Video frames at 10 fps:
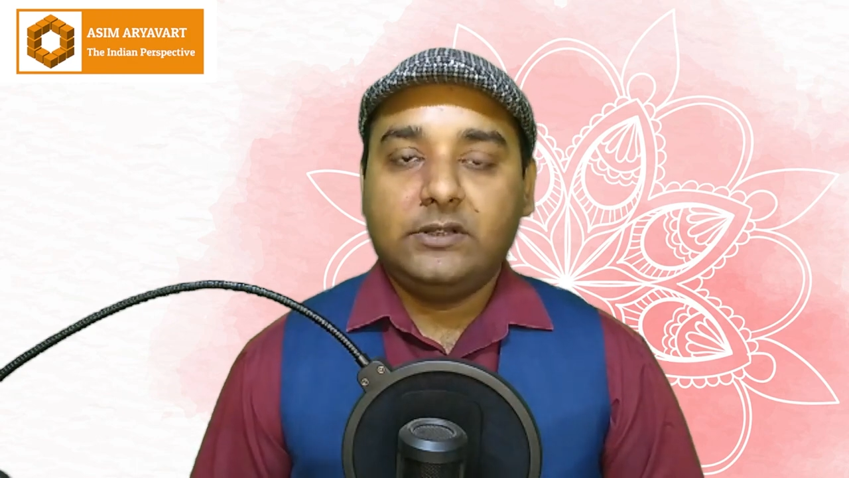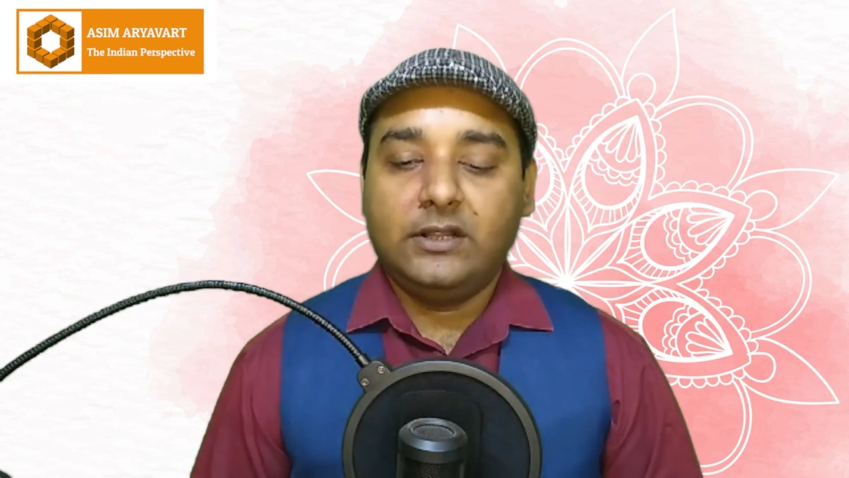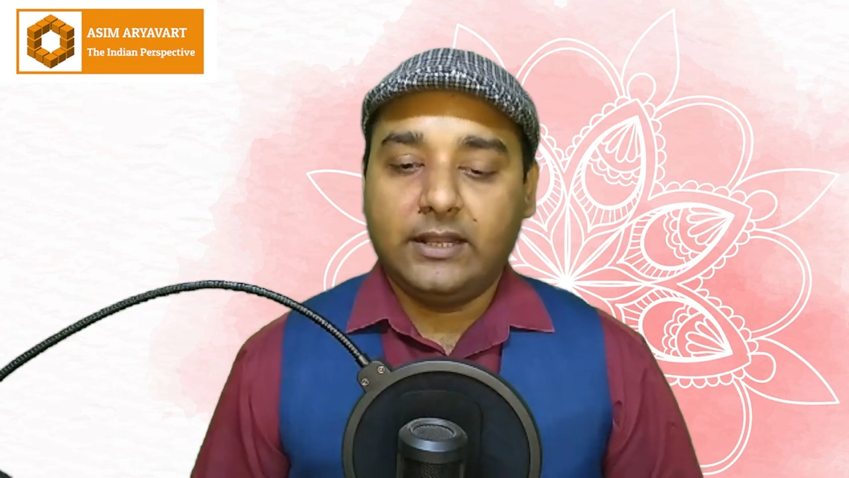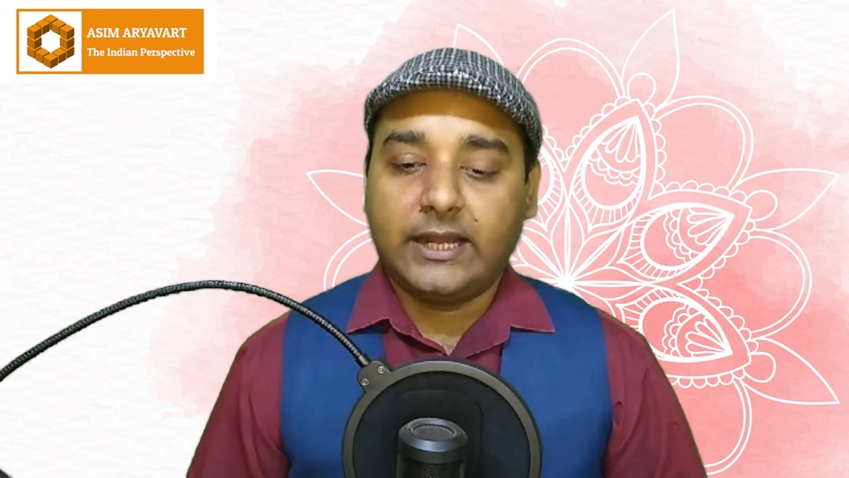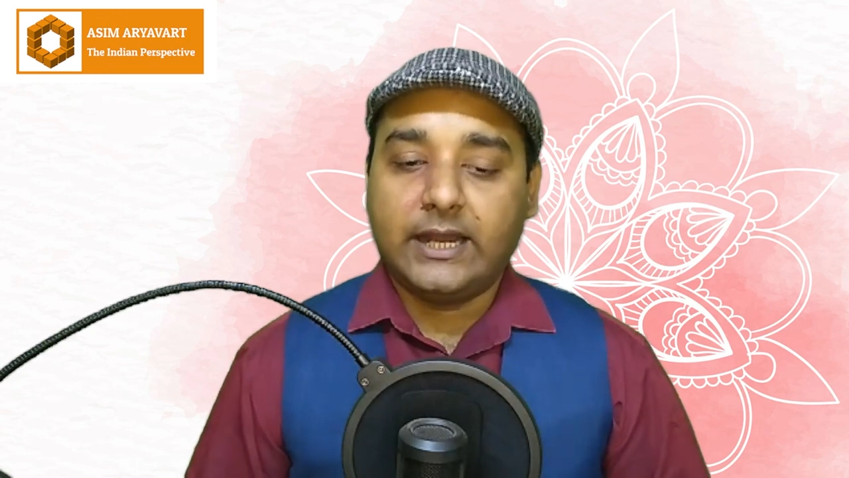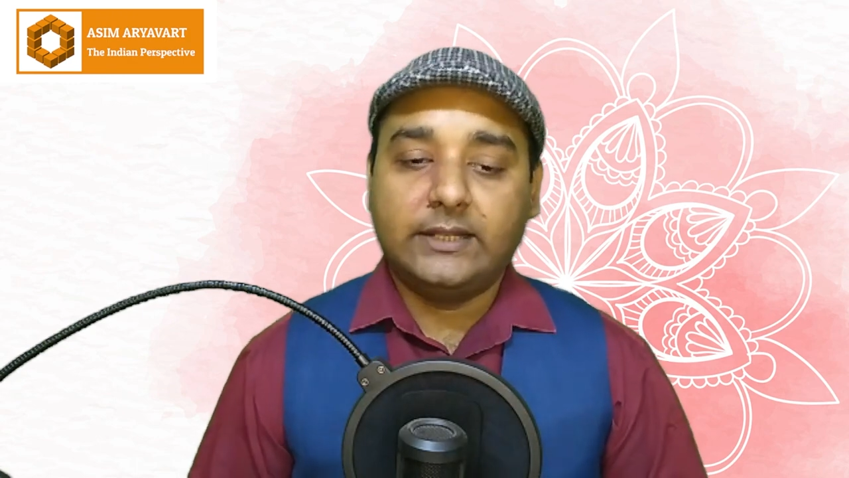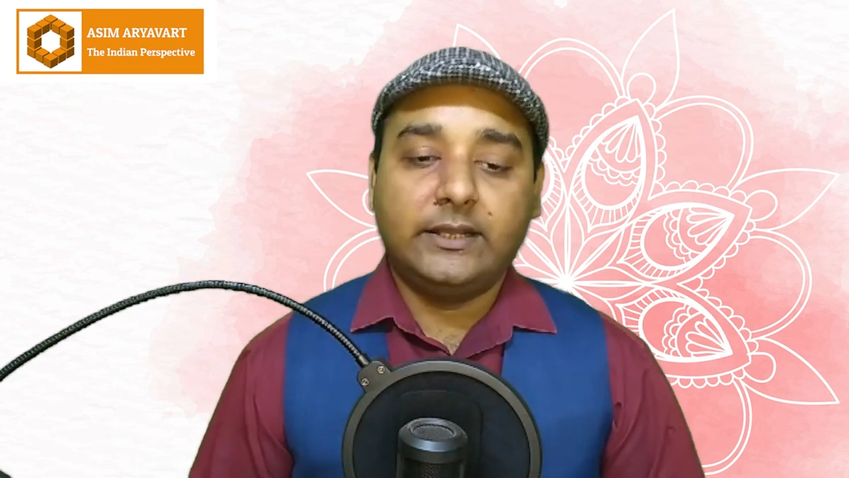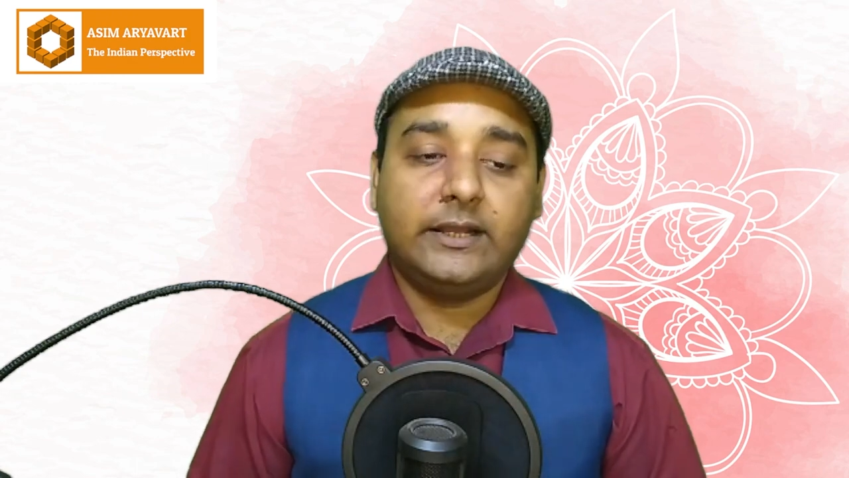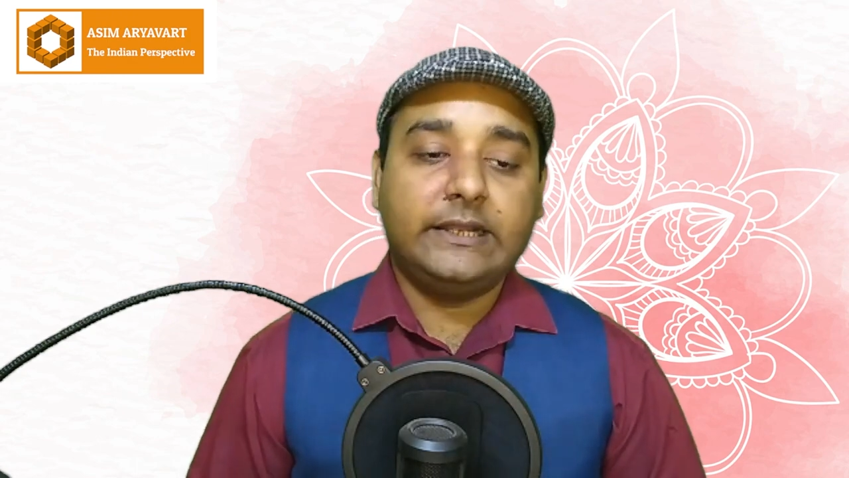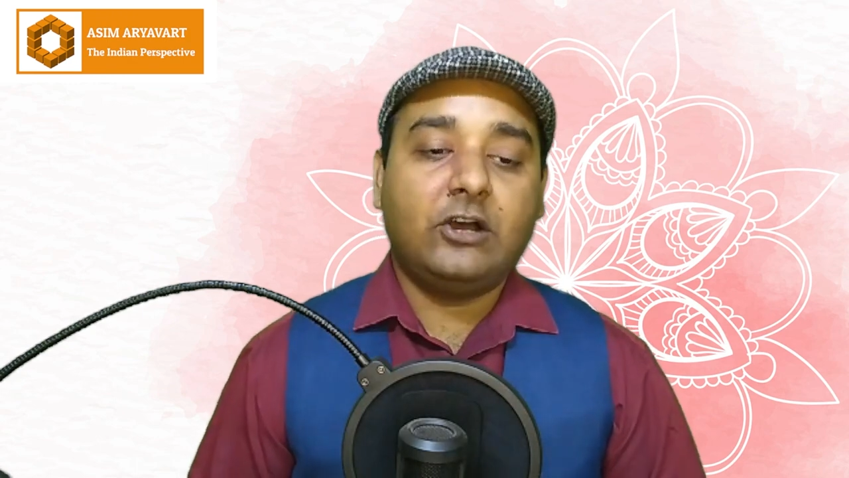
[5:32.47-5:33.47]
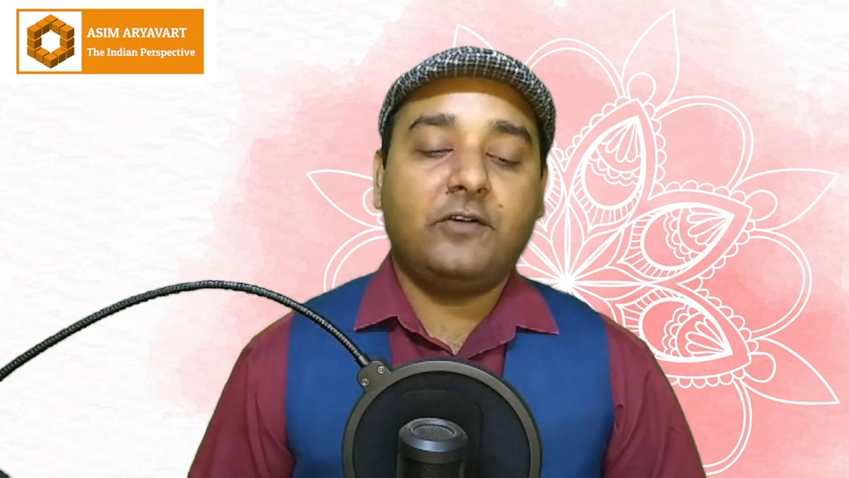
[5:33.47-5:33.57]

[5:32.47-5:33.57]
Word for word: लगा दी गई है